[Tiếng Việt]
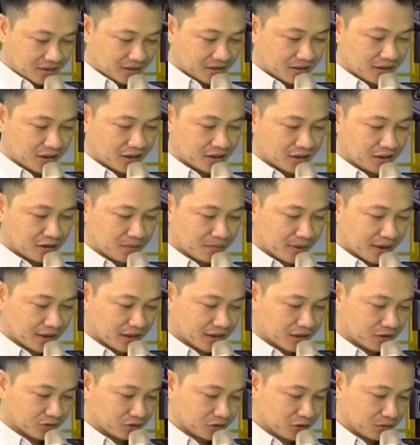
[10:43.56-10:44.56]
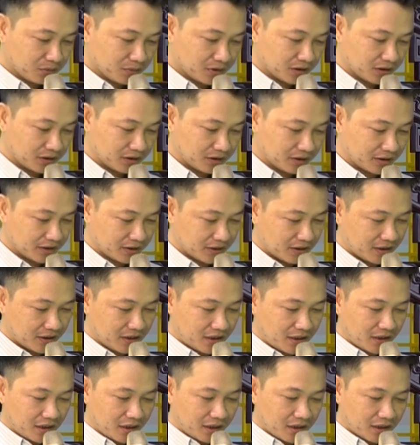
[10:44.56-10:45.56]
Dạ thưa bác, câu số 10.
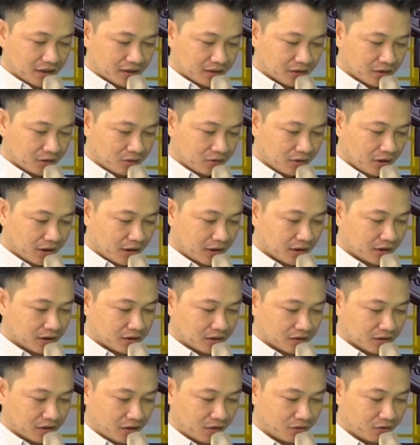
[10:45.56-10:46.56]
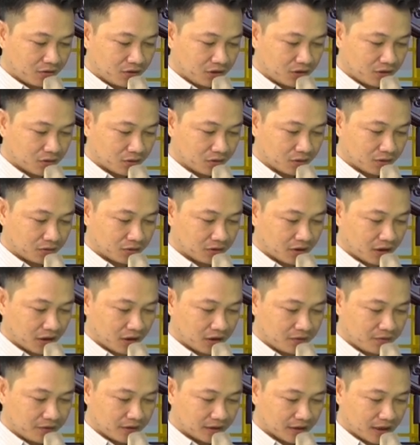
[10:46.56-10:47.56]
Cháu nghe nói chùa
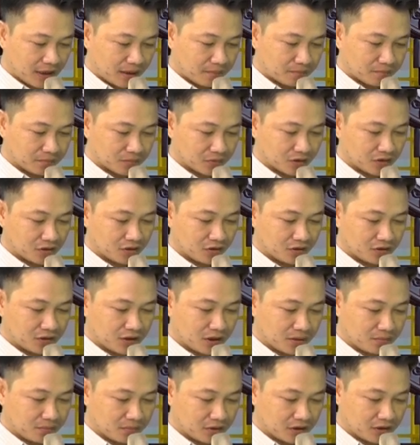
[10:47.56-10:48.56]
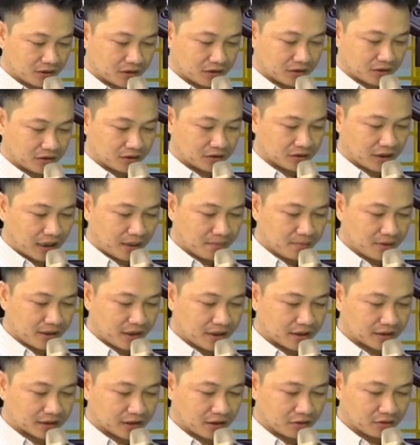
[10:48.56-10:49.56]
ở Việt Nam có trên
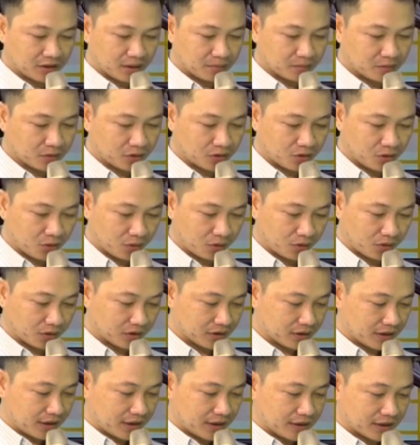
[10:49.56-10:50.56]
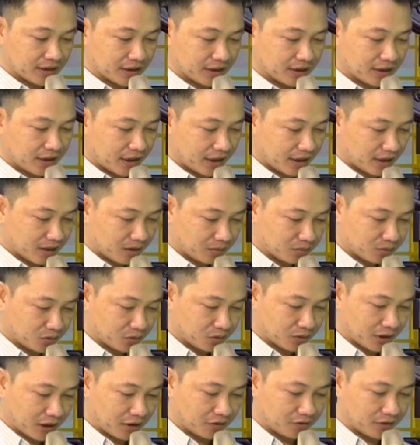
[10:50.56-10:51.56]
18.600 ngôi chùa. Chẳng lẽ không
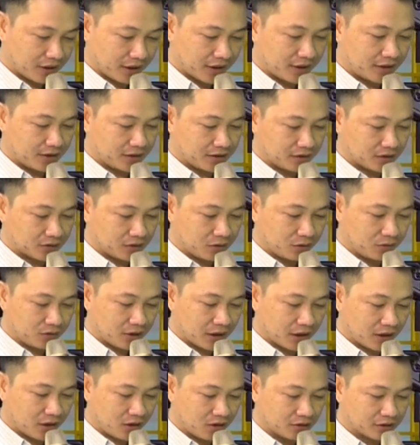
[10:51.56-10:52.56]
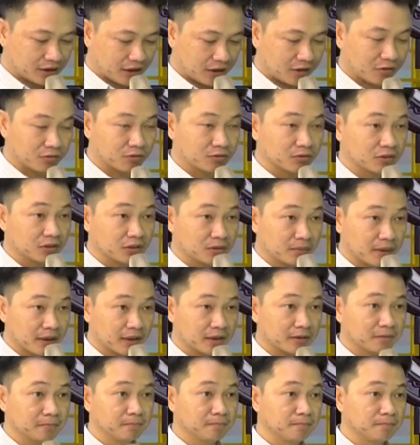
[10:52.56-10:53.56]
chùa nào vậy tu giải thoát sao thưa bác?